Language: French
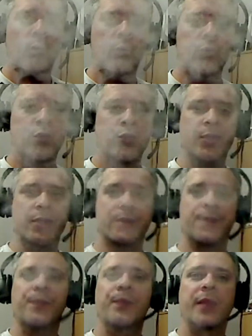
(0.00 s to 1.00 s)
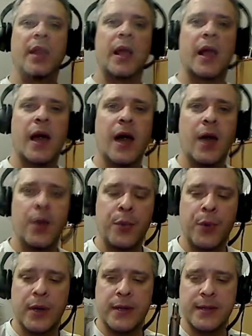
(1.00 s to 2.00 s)
On shoot à 8
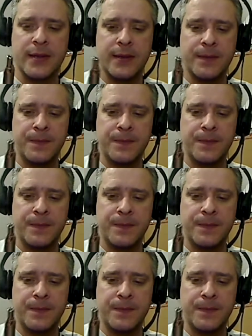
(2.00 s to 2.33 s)
watts.